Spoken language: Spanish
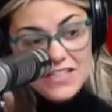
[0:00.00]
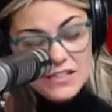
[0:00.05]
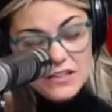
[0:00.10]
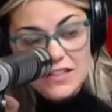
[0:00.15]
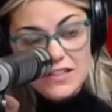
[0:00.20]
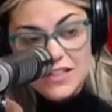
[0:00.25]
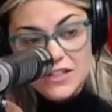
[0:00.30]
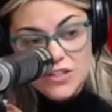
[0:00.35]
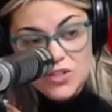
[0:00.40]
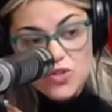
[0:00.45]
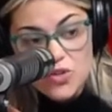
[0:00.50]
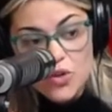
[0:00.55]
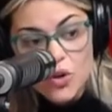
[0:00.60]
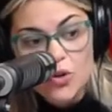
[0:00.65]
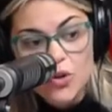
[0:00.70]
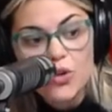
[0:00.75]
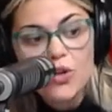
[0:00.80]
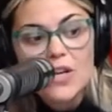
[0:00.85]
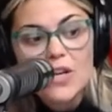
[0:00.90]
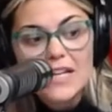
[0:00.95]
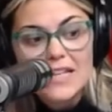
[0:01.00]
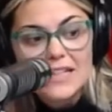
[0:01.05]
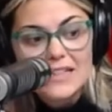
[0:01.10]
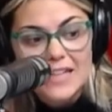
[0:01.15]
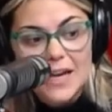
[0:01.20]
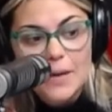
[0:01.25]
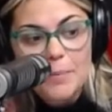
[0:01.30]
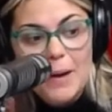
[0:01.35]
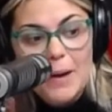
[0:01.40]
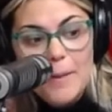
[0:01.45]
quiénes son.
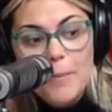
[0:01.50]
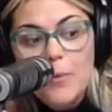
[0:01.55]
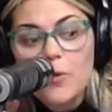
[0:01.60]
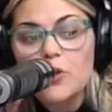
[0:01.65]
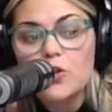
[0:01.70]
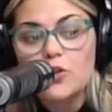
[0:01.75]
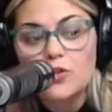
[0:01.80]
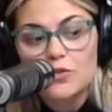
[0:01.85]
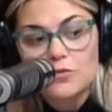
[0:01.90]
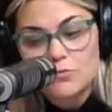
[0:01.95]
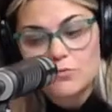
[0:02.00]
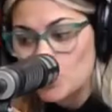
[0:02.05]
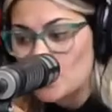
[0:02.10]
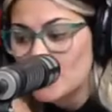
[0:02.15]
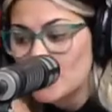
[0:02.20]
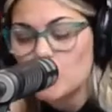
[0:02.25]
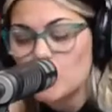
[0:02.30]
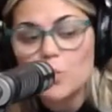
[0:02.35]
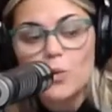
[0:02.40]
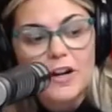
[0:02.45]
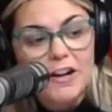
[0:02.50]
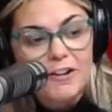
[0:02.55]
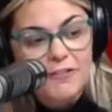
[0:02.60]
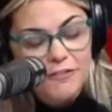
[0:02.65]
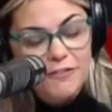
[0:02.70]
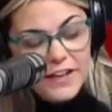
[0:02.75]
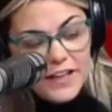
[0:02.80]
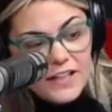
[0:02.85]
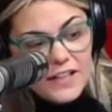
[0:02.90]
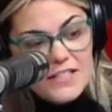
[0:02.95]
¿Te has, podido tomarte un
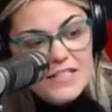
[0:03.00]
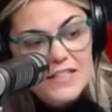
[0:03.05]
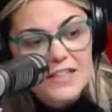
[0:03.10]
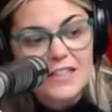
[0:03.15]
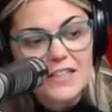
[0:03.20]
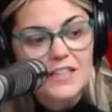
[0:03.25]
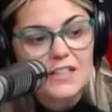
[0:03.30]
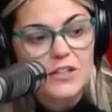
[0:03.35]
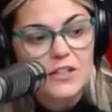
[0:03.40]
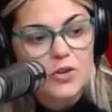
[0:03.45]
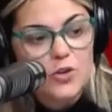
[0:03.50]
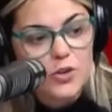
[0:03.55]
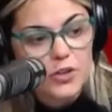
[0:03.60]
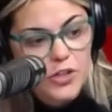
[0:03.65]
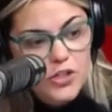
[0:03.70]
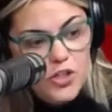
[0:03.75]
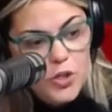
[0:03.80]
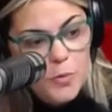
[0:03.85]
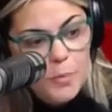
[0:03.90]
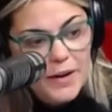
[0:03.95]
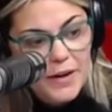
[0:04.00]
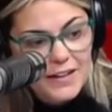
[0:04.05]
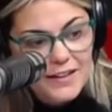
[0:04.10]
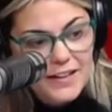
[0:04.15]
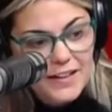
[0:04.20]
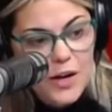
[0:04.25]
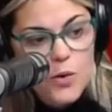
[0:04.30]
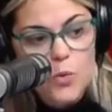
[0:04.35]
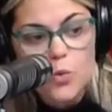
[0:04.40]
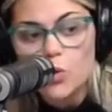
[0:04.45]
café, sentarte con ellos para
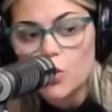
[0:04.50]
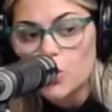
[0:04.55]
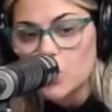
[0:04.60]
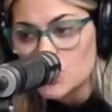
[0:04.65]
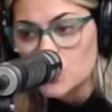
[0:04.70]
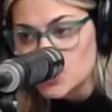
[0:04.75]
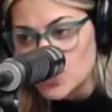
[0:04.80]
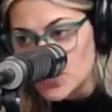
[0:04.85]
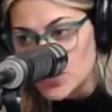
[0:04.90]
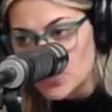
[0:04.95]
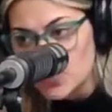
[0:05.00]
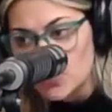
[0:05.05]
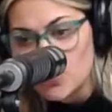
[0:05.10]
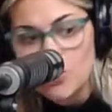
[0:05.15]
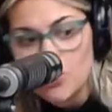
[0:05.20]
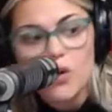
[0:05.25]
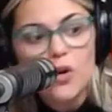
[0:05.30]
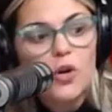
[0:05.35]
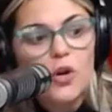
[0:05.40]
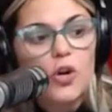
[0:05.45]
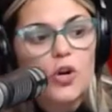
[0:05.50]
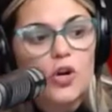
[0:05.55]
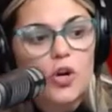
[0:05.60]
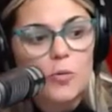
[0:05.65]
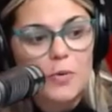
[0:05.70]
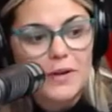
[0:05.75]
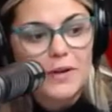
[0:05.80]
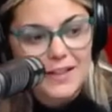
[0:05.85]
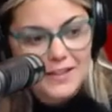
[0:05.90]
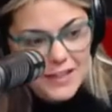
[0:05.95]
tener algún consejo?
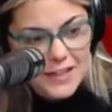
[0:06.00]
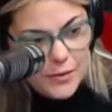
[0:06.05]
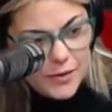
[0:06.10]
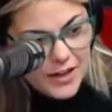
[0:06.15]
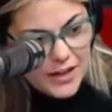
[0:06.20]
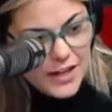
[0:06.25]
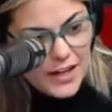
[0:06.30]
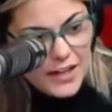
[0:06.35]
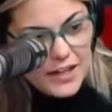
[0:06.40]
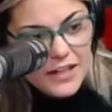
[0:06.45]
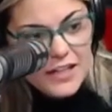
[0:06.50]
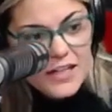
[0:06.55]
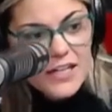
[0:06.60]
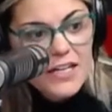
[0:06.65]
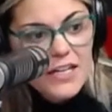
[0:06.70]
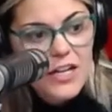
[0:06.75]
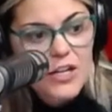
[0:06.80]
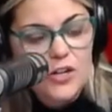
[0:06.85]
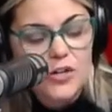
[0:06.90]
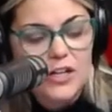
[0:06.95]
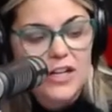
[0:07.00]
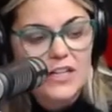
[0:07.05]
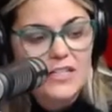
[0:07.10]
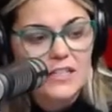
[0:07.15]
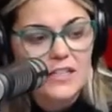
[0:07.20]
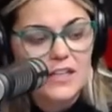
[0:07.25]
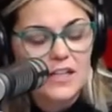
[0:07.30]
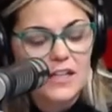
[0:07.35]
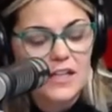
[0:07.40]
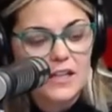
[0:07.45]
¿Cómo hay que trabajar en lo que
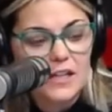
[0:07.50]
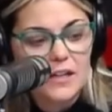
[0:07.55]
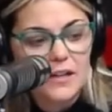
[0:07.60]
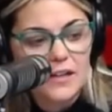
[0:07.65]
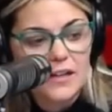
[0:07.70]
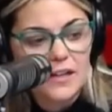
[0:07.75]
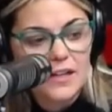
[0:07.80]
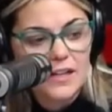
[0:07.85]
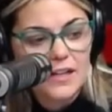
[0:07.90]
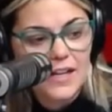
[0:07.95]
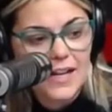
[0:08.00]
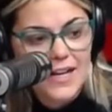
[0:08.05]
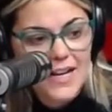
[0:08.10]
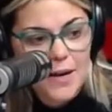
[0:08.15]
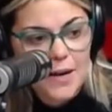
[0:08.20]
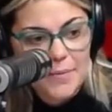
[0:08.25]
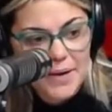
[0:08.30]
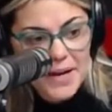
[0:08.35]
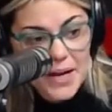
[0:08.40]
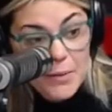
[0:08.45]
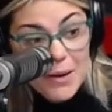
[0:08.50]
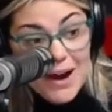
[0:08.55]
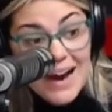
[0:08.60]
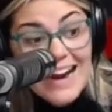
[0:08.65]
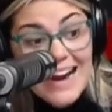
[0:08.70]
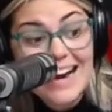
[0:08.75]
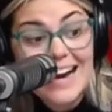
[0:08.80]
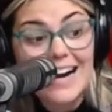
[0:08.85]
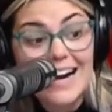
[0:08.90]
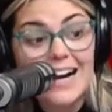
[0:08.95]
es eh, la Cámara
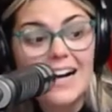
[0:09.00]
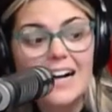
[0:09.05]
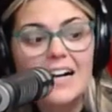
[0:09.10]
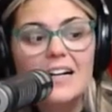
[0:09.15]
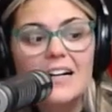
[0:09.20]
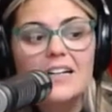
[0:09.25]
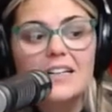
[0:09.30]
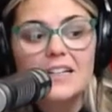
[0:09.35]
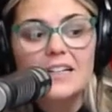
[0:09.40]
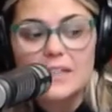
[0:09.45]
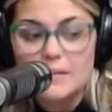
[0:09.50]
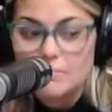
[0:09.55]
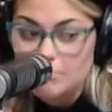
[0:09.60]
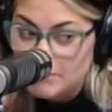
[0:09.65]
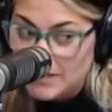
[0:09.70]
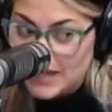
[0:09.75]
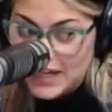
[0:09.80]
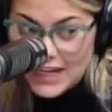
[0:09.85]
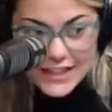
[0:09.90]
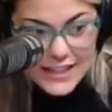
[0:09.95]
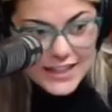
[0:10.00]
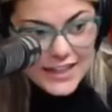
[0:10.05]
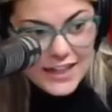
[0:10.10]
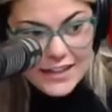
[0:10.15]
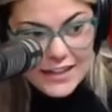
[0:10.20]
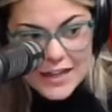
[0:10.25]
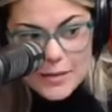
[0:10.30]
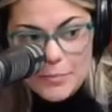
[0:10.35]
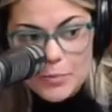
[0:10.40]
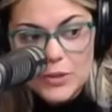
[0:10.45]
Baja? Esta
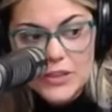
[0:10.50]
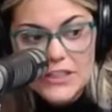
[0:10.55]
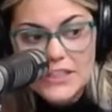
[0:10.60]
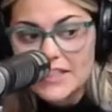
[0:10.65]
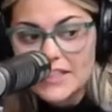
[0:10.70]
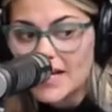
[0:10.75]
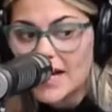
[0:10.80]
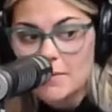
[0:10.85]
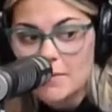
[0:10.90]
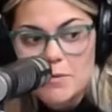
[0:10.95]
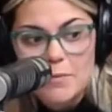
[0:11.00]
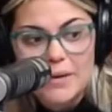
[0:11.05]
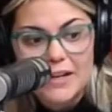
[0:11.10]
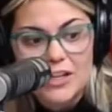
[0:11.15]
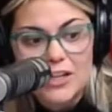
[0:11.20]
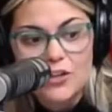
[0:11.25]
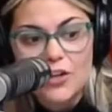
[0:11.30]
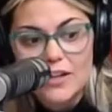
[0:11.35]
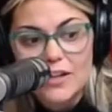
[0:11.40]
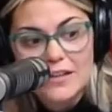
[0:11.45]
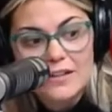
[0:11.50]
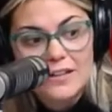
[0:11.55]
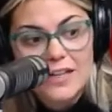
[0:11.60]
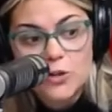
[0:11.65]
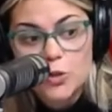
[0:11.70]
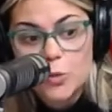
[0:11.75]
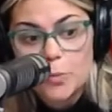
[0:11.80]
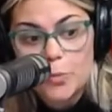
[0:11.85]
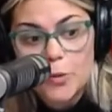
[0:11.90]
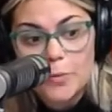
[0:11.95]
carrera política, me imagino que
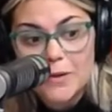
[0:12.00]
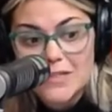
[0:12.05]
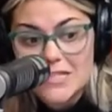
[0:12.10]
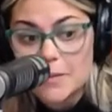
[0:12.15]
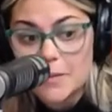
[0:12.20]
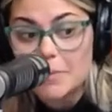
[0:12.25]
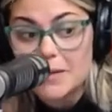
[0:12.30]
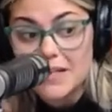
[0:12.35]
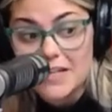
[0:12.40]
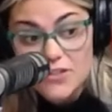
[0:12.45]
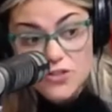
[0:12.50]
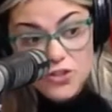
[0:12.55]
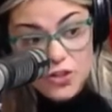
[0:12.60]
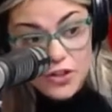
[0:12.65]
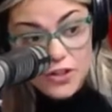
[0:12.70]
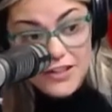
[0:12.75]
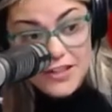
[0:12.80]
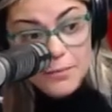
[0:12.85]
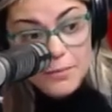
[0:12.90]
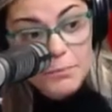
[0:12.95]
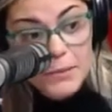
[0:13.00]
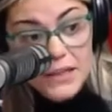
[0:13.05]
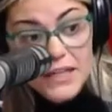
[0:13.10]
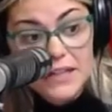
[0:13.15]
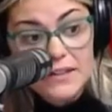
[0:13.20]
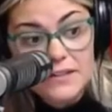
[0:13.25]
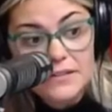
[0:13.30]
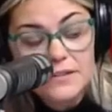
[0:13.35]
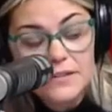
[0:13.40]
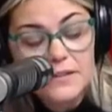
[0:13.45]
tendrás tus propias aspiraciones
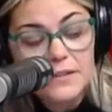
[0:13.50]
también.